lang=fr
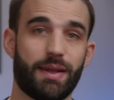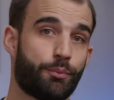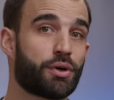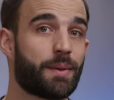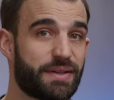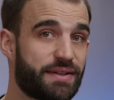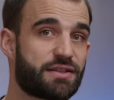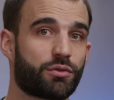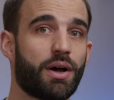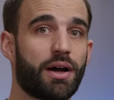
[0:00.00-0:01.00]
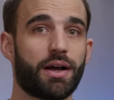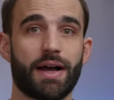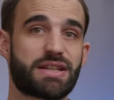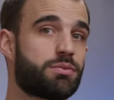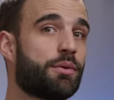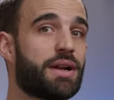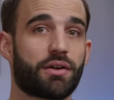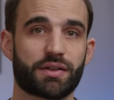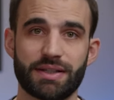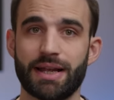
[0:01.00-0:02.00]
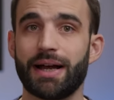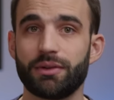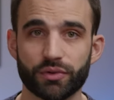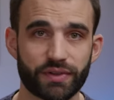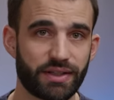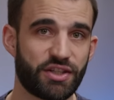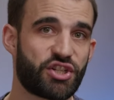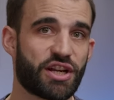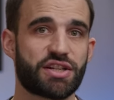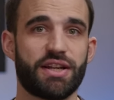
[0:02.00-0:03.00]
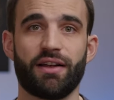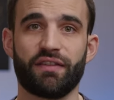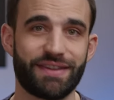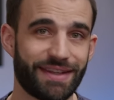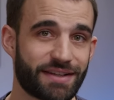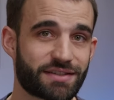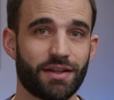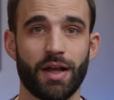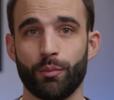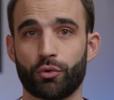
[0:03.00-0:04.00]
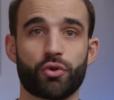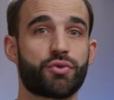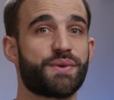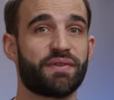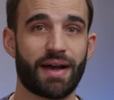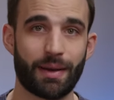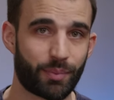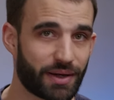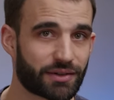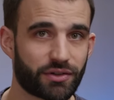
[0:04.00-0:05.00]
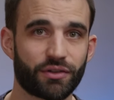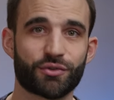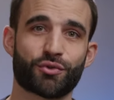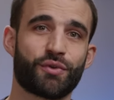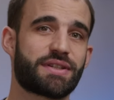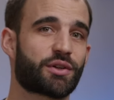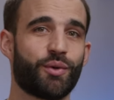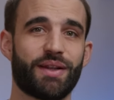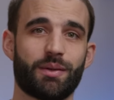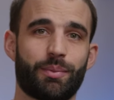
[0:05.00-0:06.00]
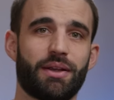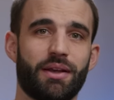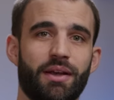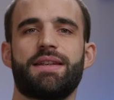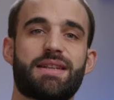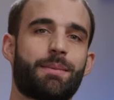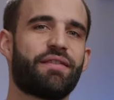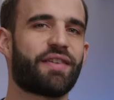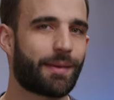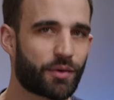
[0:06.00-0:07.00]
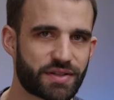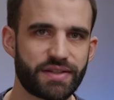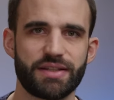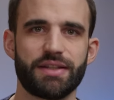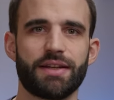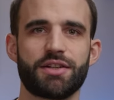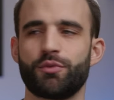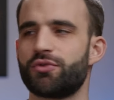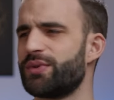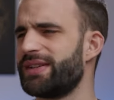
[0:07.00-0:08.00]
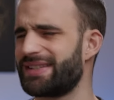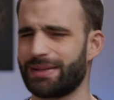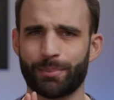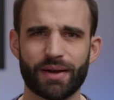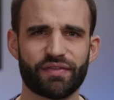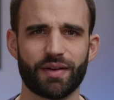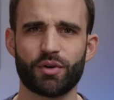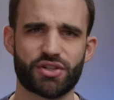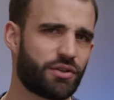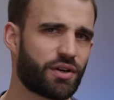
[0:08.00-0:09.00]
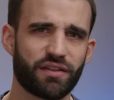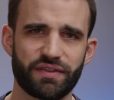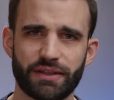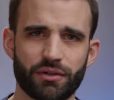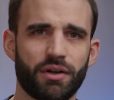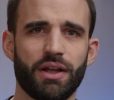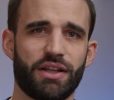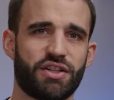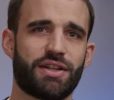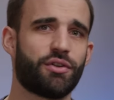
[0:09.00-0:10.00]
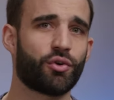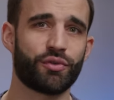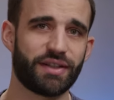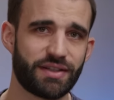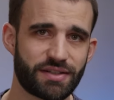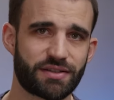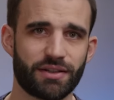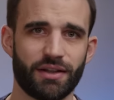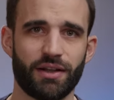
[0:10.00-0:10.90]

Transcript: et pour la petite histoire, à ce moment-là, quand il a annoncé qu'il cherchait un vidéaste pour le suivre à plein temps sur le circuit ATP, ça m'a vraiment titillé, je me suis dit c'est parfait, moi j'adore la vidéo et j'adore le tennis.